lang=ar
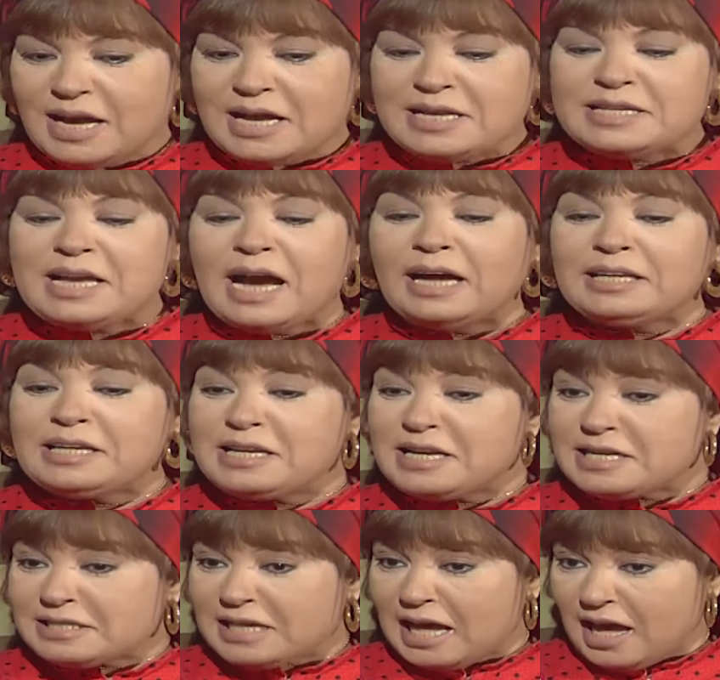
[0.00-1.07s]
يعني
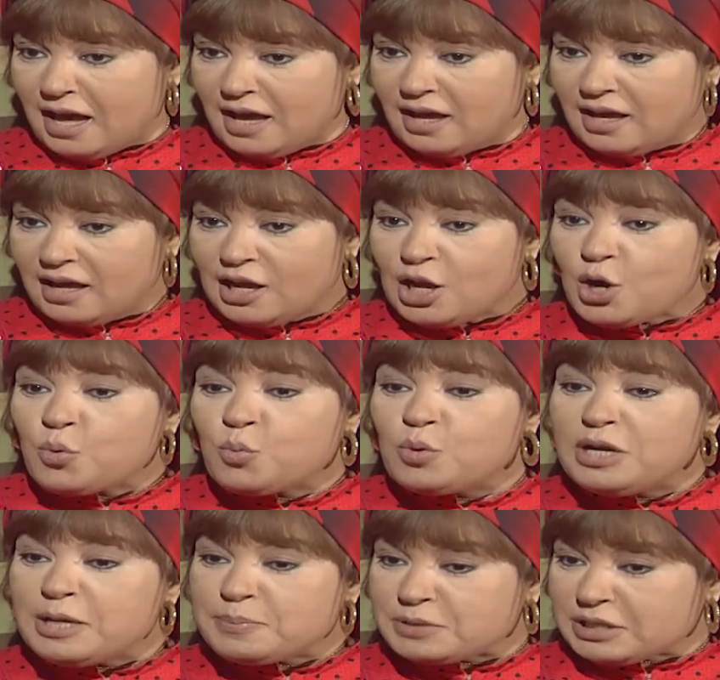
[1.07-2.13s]
النزاهة
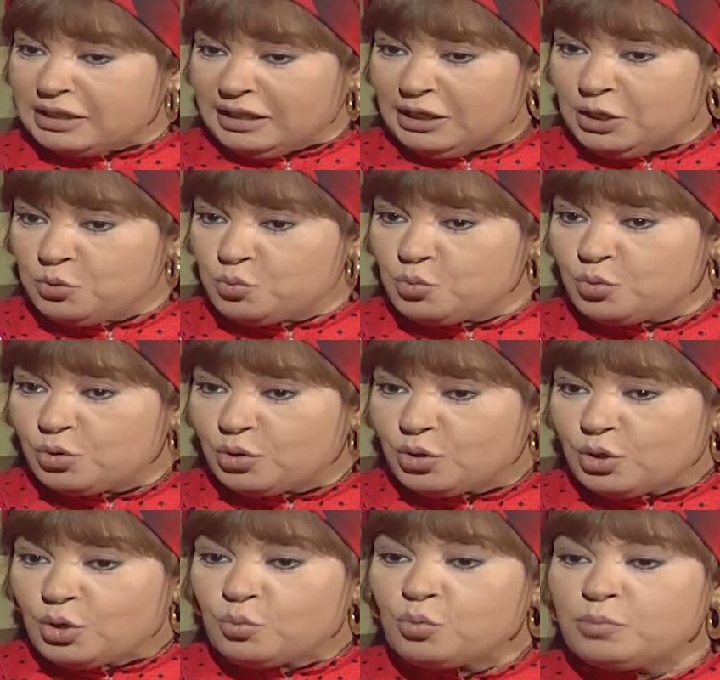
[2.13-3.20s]
واللبس الحلو
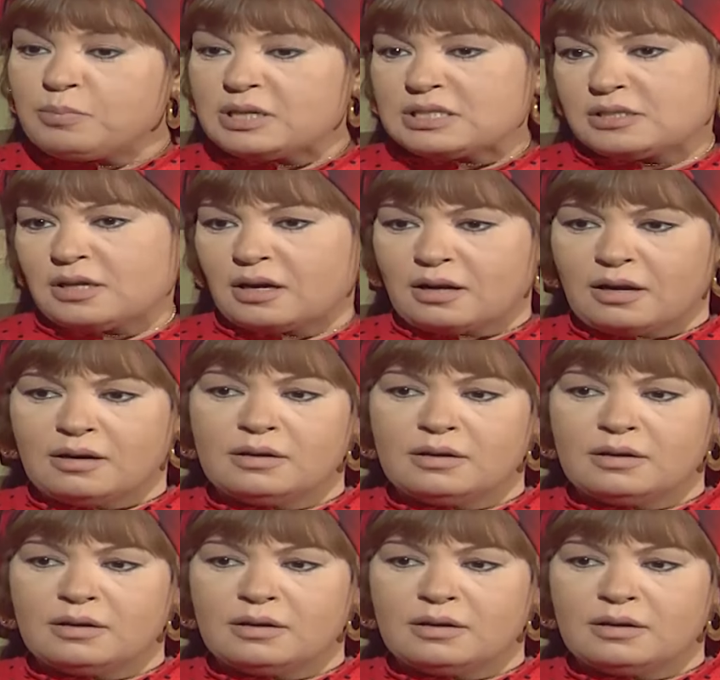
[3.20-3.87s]
والمنظرة